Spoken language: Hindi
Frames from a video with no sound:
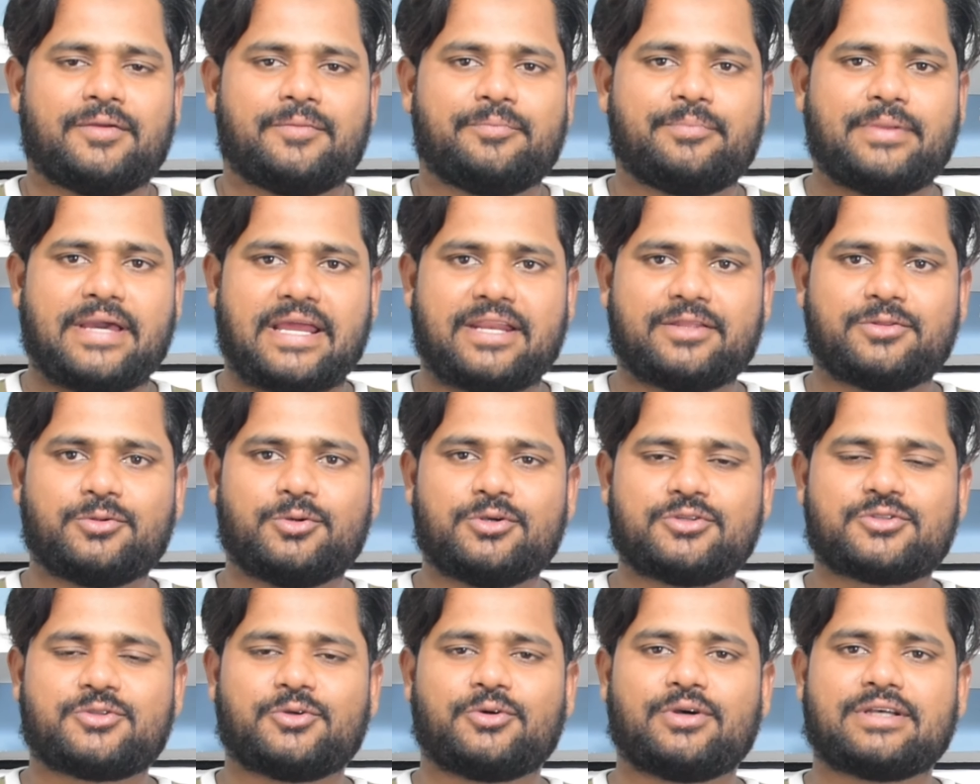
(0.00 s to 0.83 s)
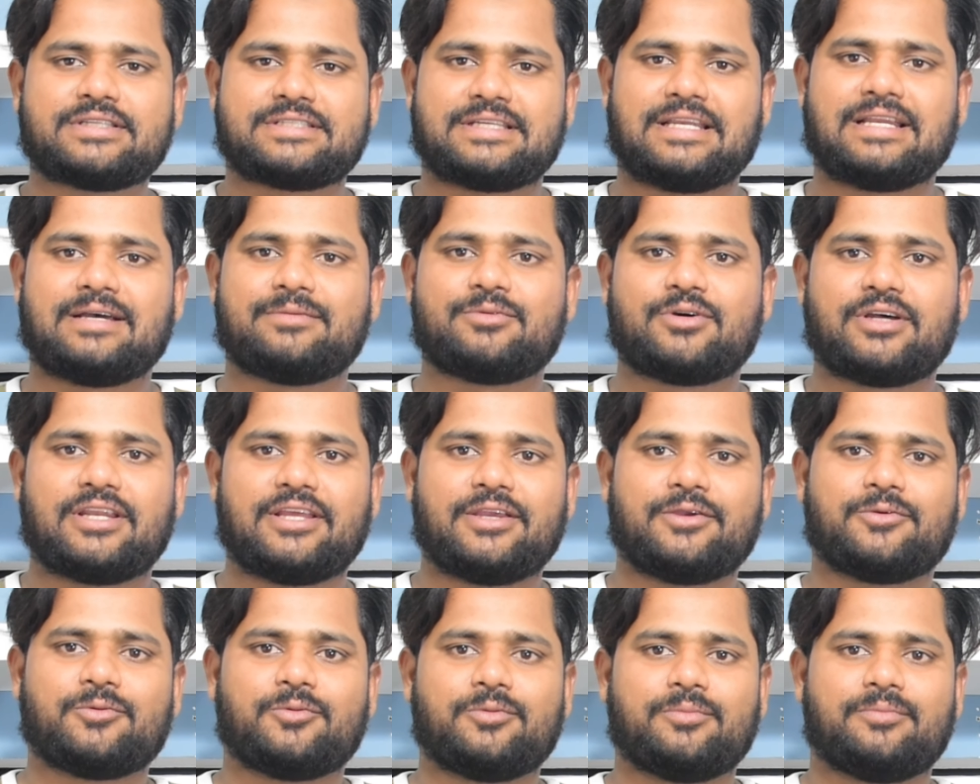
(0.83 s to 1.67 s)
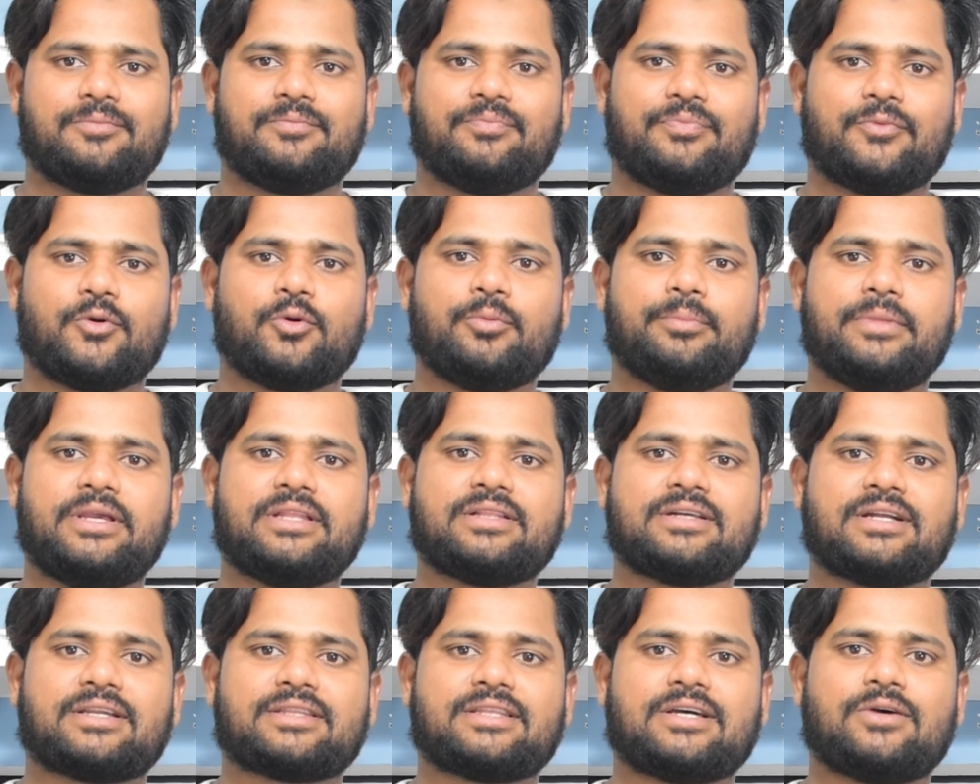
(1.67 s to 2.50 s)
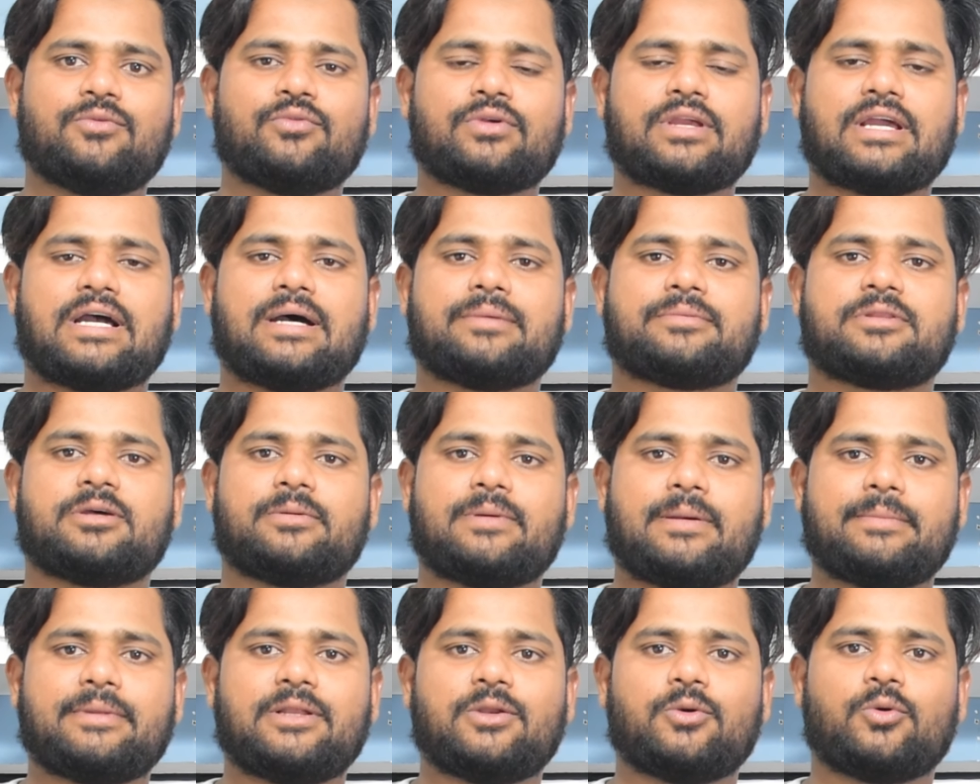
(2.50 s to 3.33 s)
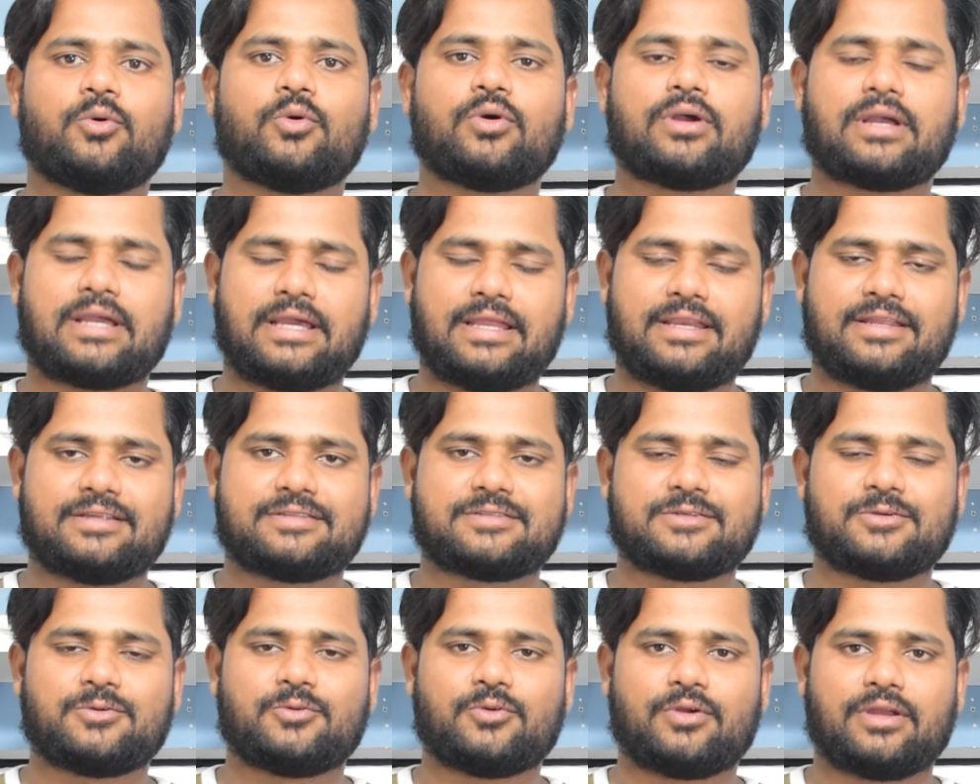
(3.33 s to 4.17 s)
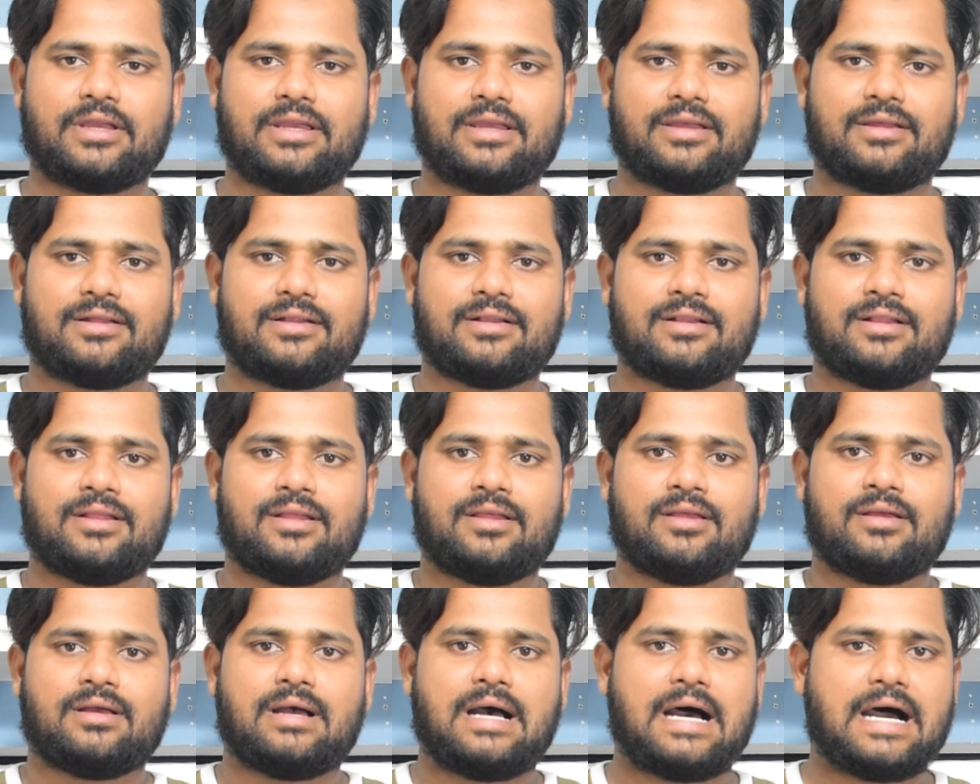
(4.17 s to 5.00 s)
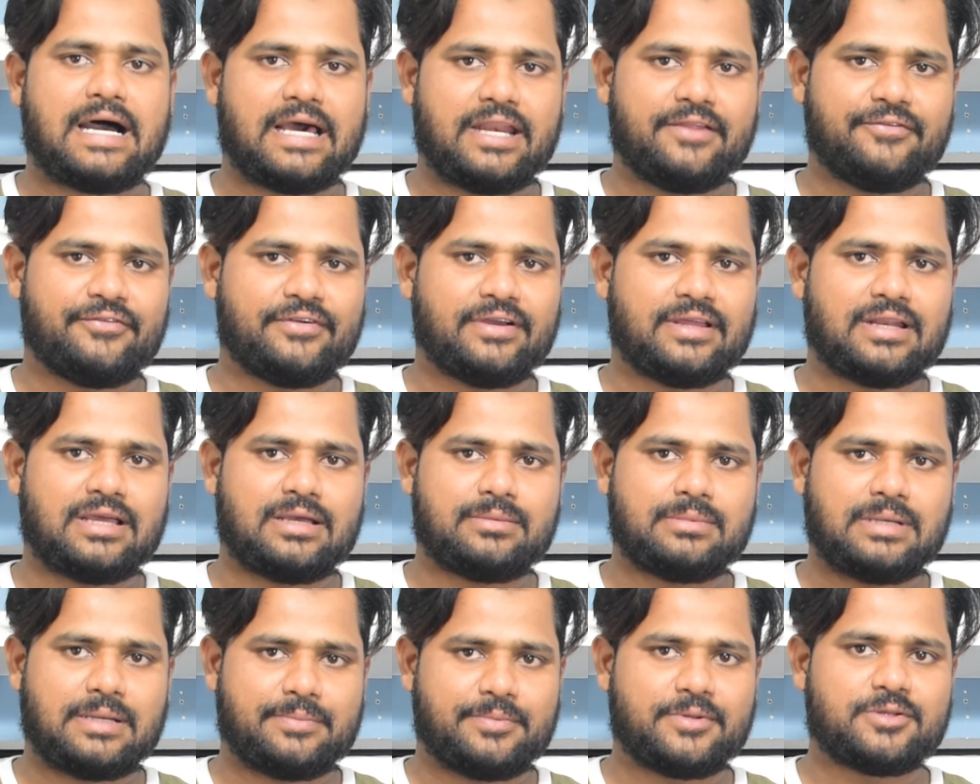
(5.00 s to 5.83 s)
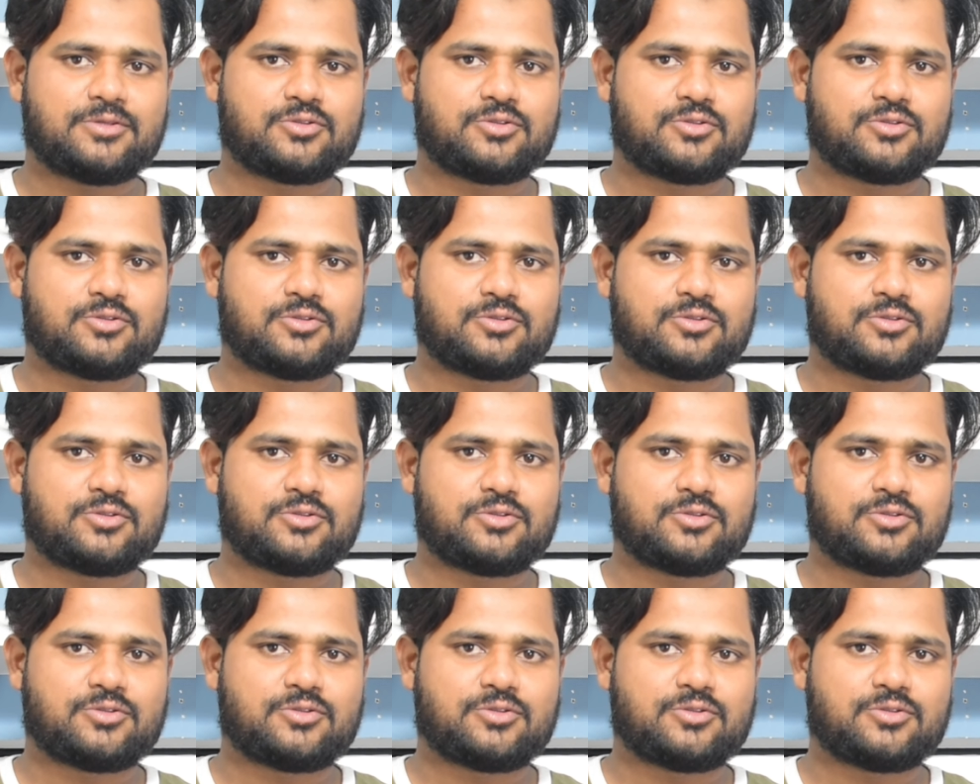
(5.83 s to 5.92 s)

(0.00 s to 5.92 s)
प्यारे दोस्तों अस्सलाम वालेकुम उम्मीद करता हूं कि आप तमामी लोग खैर से होंगे आरिफ का नाम आपने